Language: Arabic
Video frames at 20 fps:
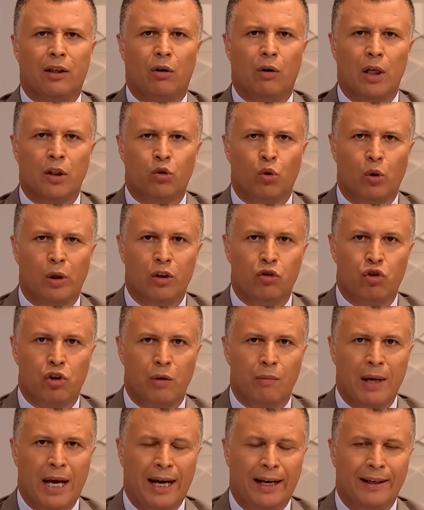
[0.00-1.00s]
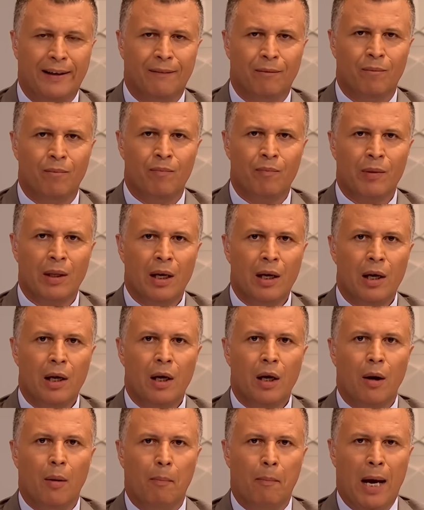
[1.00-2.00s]
التواصل الاجتماعي.
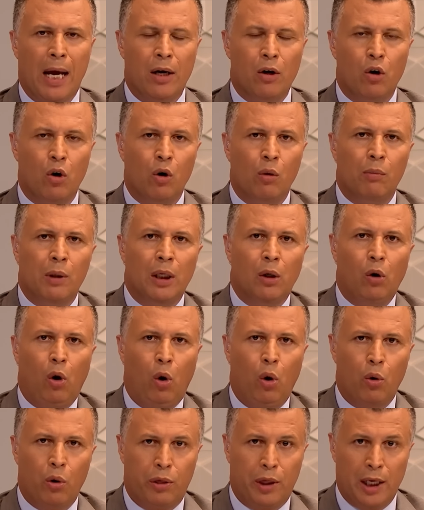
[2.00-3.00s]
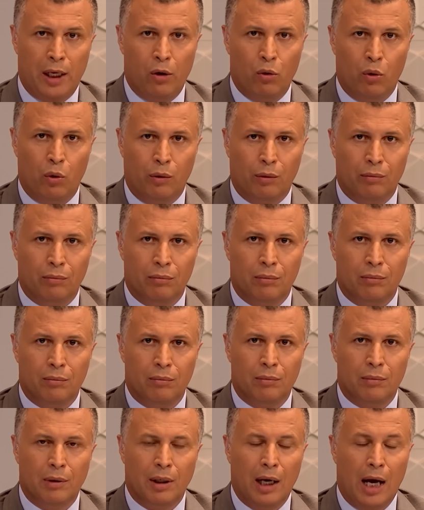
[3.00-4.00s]
من هم الحوثيون؟
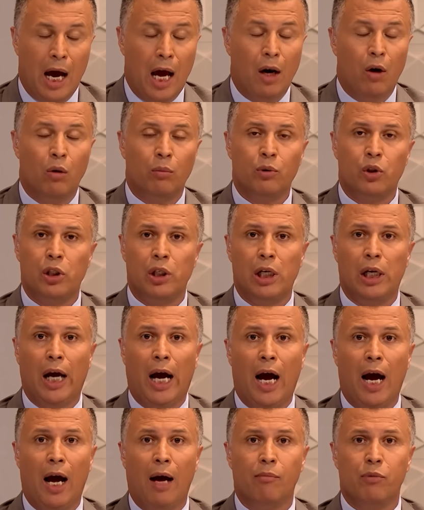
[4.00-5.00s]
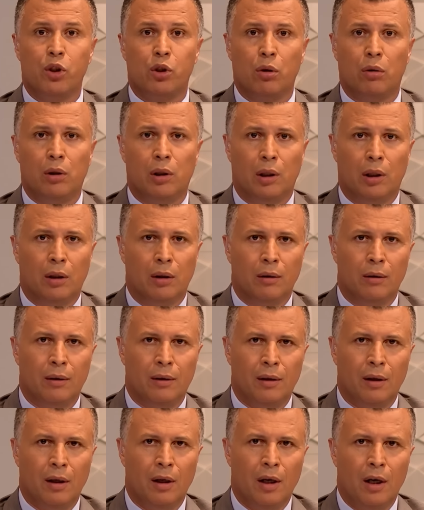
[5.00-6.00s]
هل هم شيعه ام سنه؟
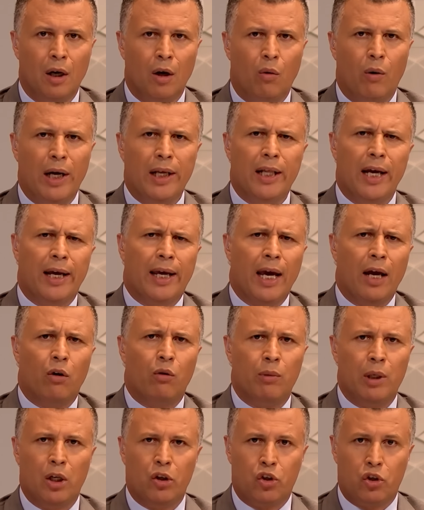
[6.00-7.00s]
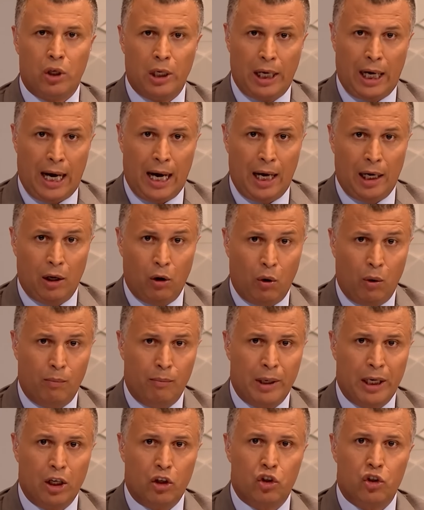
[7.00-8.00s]
واذا كانوا من الشيعه هل
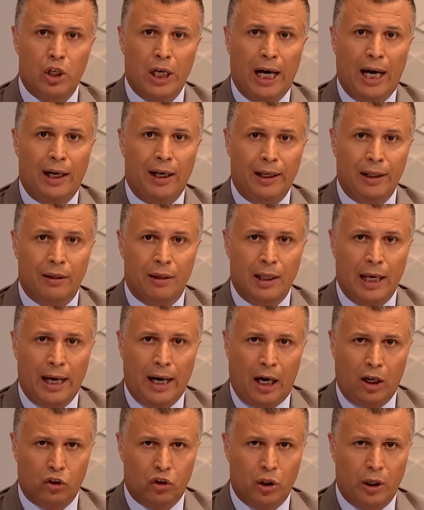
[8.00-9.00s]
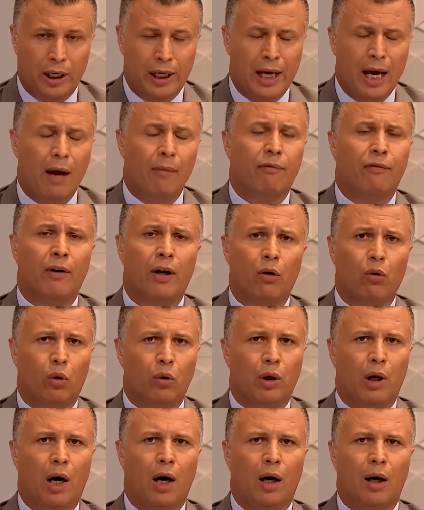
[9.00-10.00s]
هم من الشيعه الاثني عشريه ام
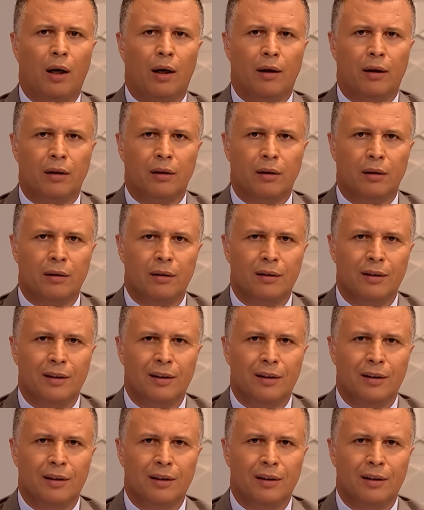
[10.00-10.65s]
فرع اخر؟